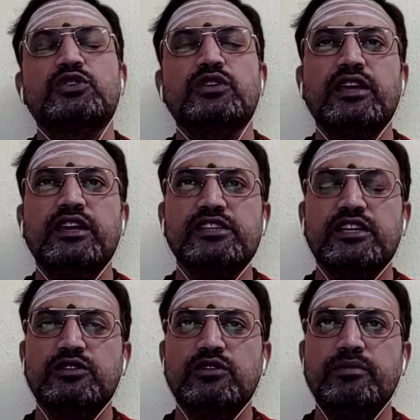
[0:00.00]
శృంగేరి
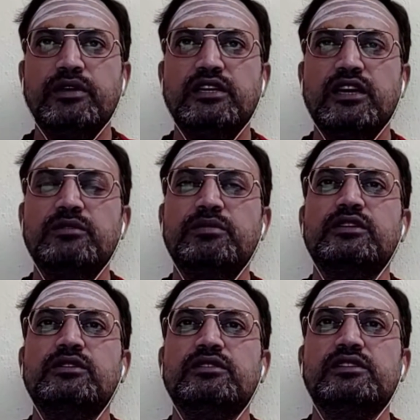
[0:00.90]
జగద్గురు
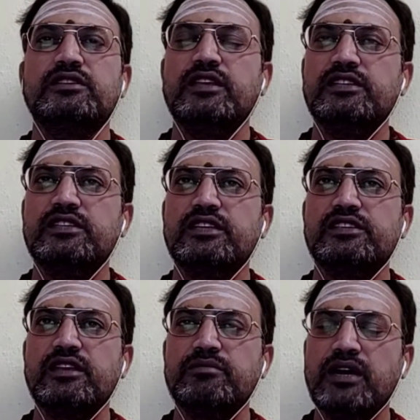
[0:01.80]
పీఠాధిపతులు శ్రీ
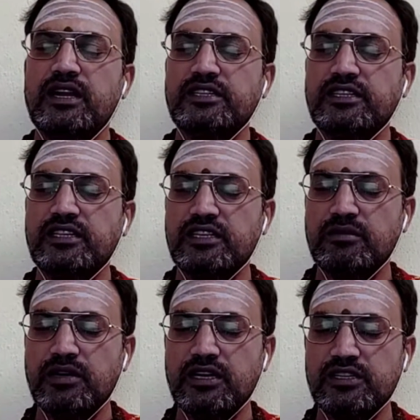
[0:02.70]
శ్రీ శ్రీ భారతీ
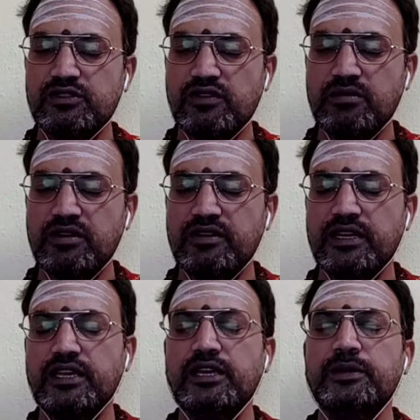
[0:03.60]
తీర్థ మహాస్వాముల
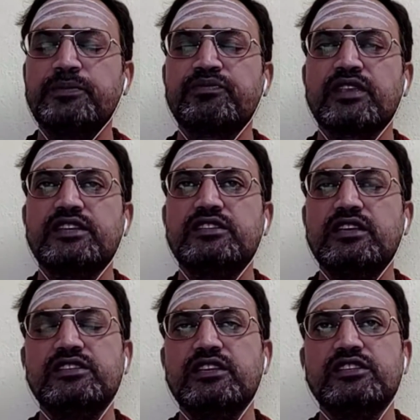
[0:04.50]
వారికి
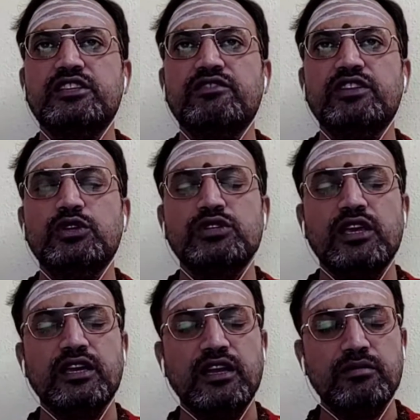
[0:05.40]
శ్రీ శ్రీ శ్రీ
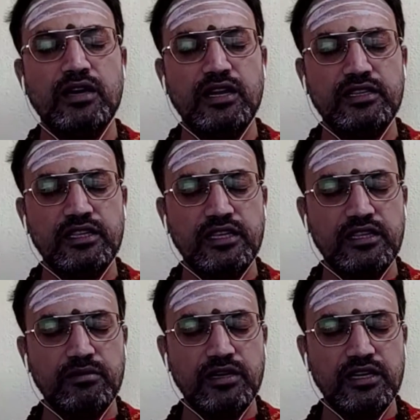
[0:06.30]
విధుశేఖర భారతీ
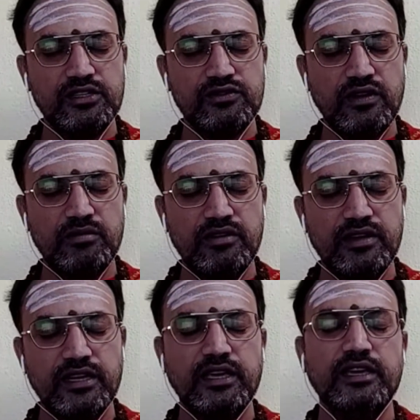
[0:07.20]
తీర్థ
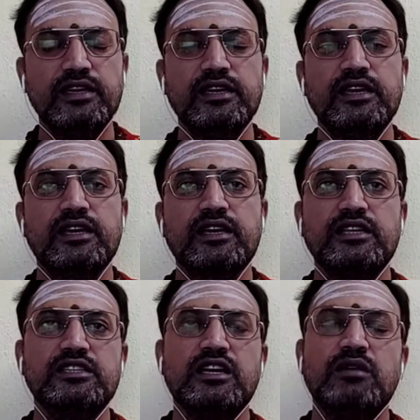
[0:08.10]
మహాస్వాముల వారికి
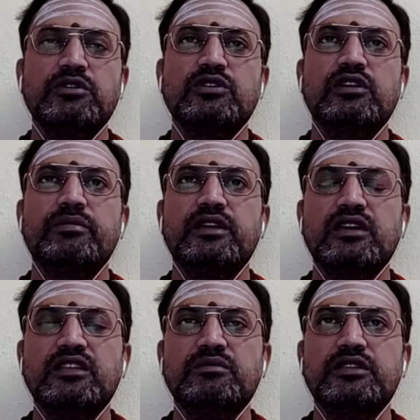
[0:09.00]
కంచి కామకోటి
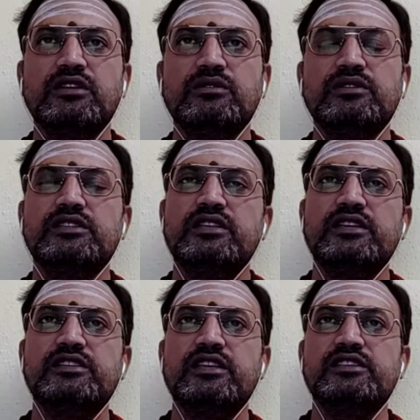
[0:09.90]
పీఠాధిపతులు
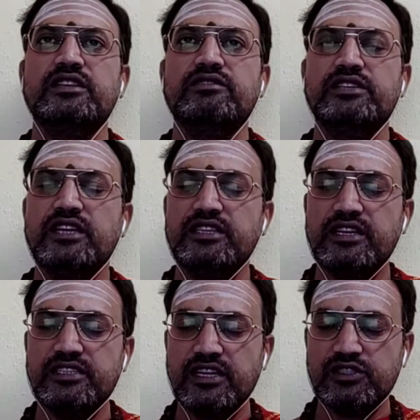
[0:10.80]
శ్రీ శ్రీ శ్రీ
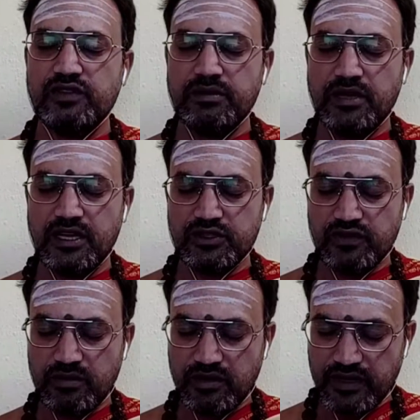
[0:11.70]
విజయేంద్ర సరస్వతి
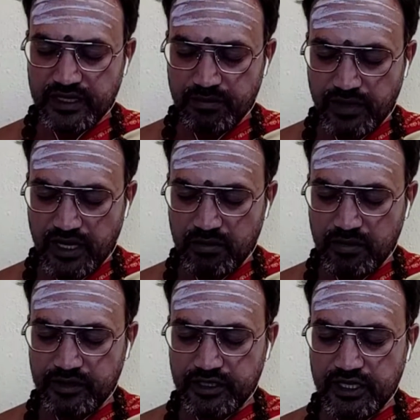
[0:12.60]
మహాస్వాముల వారికి
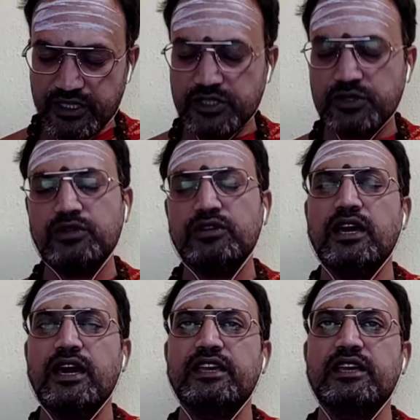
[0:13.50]
ప్రణామంలో
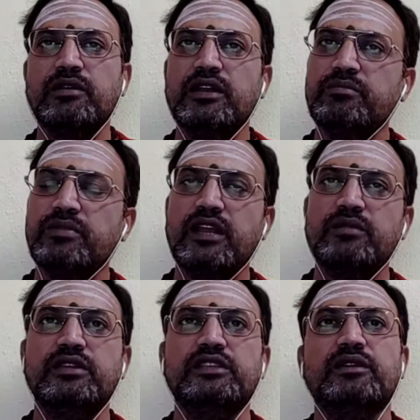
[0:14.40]
తెలియజేసుకుంటూ కార్యక్రమాన్ని
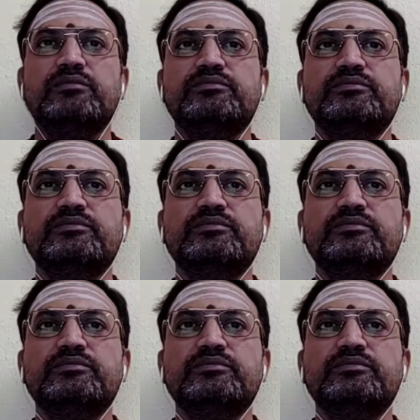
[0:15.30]
ప్రారంభిద్దాం